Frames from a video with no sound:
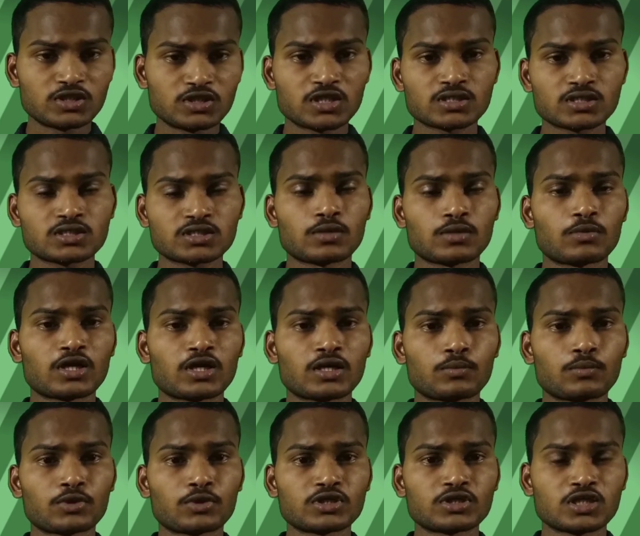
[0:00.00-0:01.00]
तो वजीर एक्स से हमारा
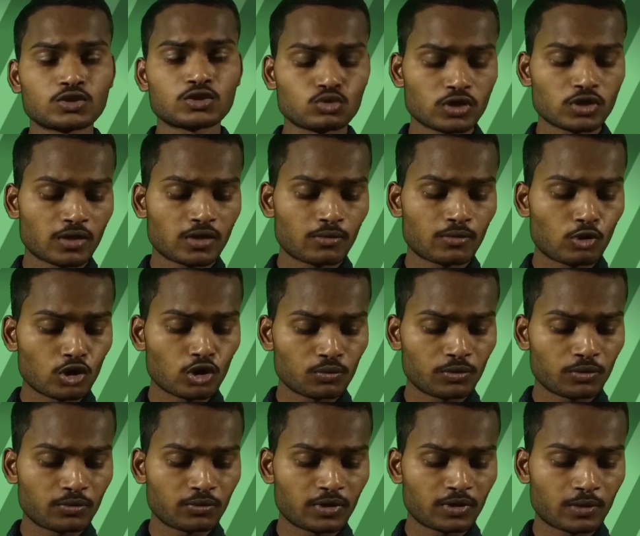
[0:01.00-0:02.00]
यहाँ पर जा चुका है अब
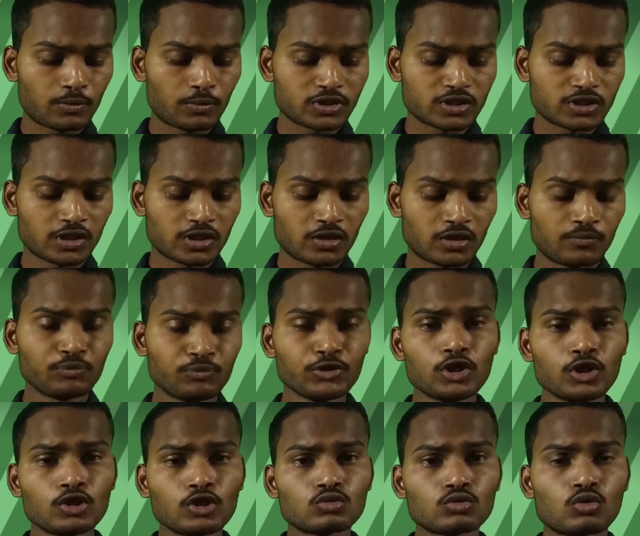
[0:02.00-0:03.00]
हॉटपेट में यहाँ पर जाएंगे जाएंगे
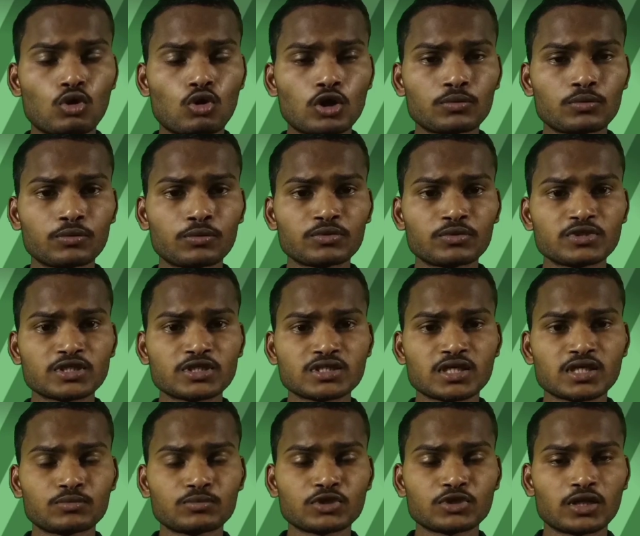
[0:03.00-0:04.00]
तो हॉट बिट में
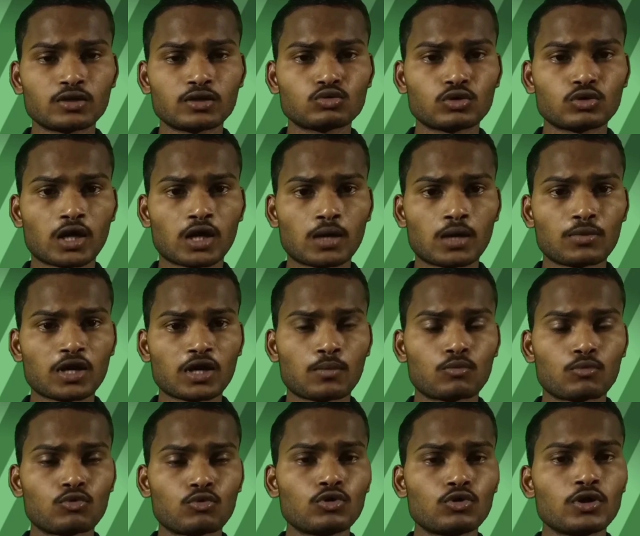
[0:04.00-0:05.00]
जैसे ही आप जाएंगे तो यहाँ पर
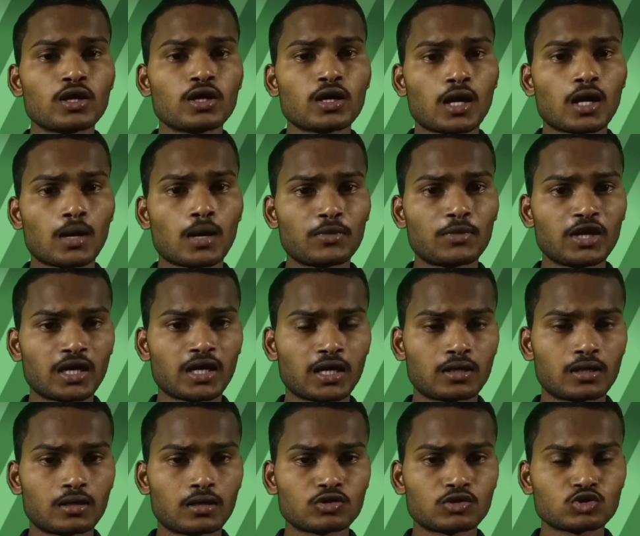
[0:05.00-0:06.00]
आपको हमने
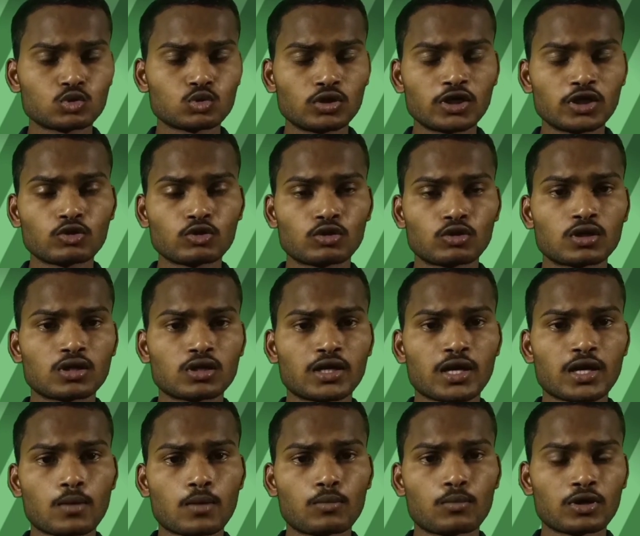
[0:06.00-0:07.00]
सोलह डॉलर
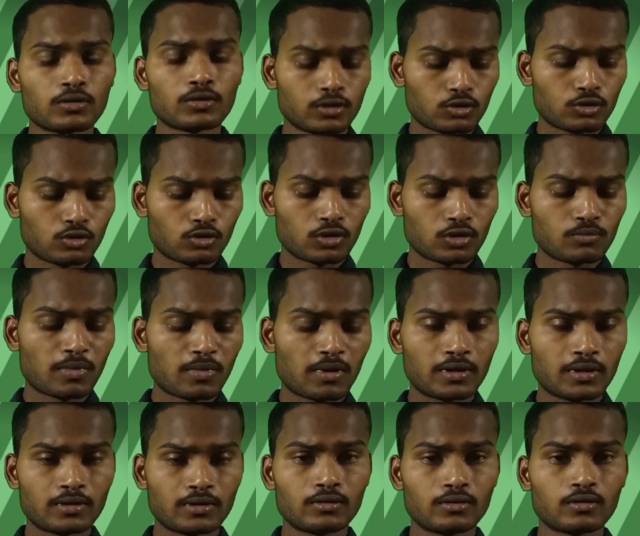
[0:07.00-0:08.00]
का यहाँ पर ट्रॉन
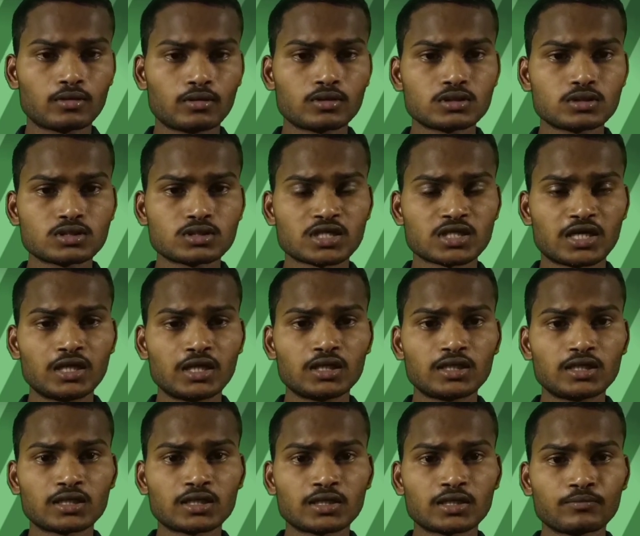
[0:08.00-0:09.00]

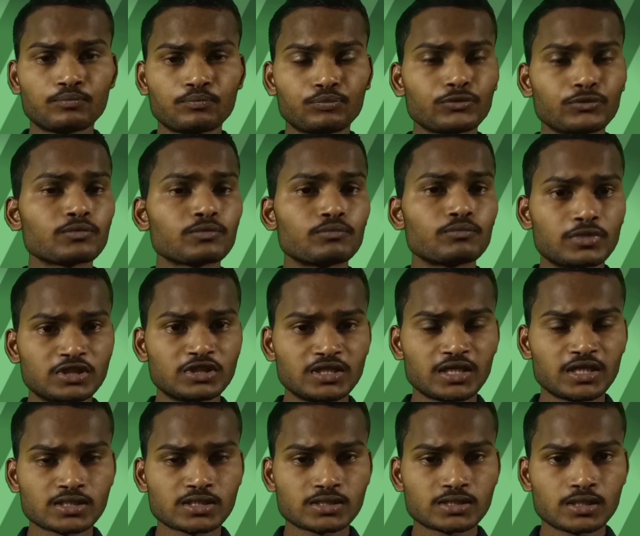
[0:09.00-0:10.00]
सेंड किया था
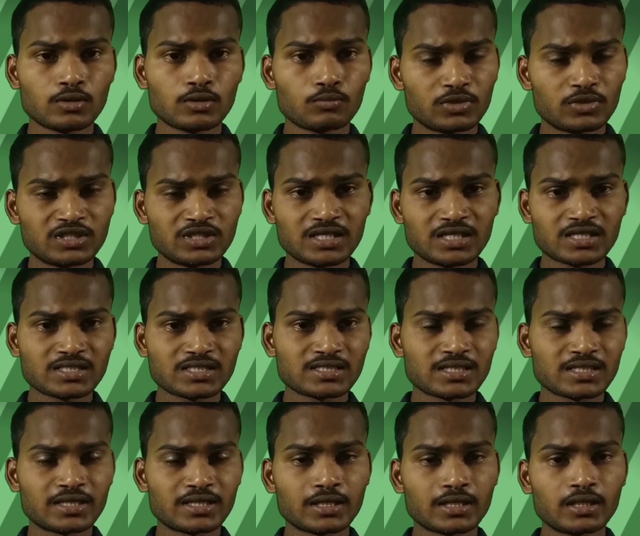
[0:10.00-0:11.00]
बजीरक से बजीरक से
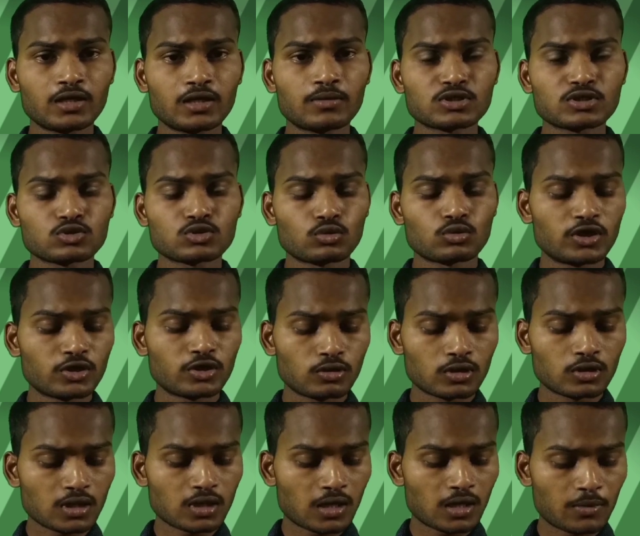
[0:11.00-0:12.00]
सेंड करने के बाद सोलह
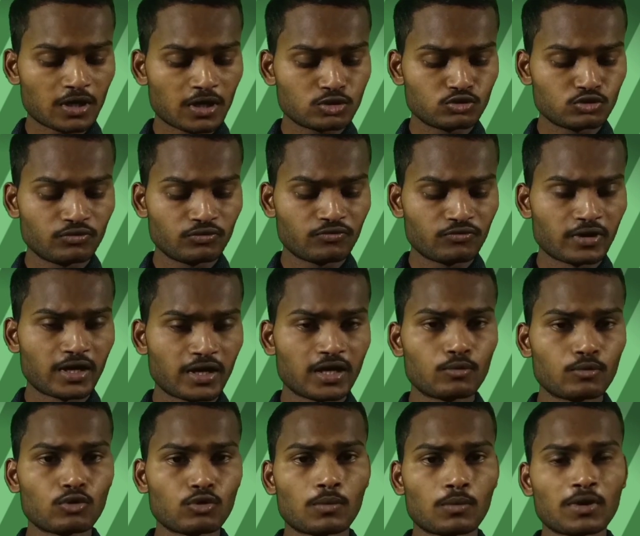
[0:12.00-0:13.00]
डॉलर का हमारा जो भी
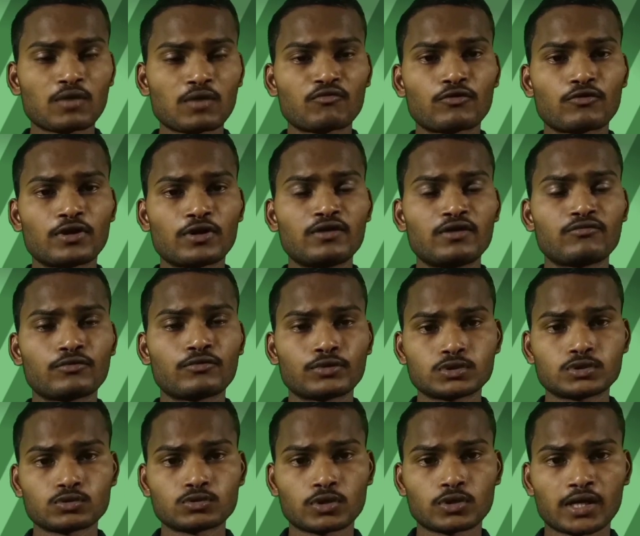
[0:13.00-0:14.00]
फंड है वो हमारा फंड
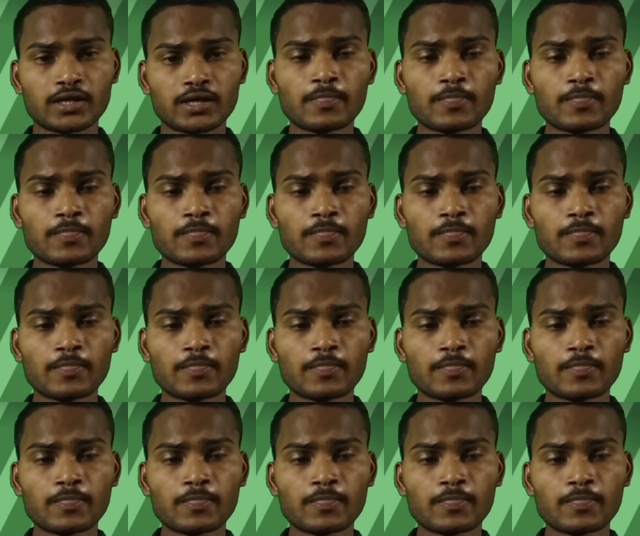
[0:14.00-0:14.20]
पहुँच चुका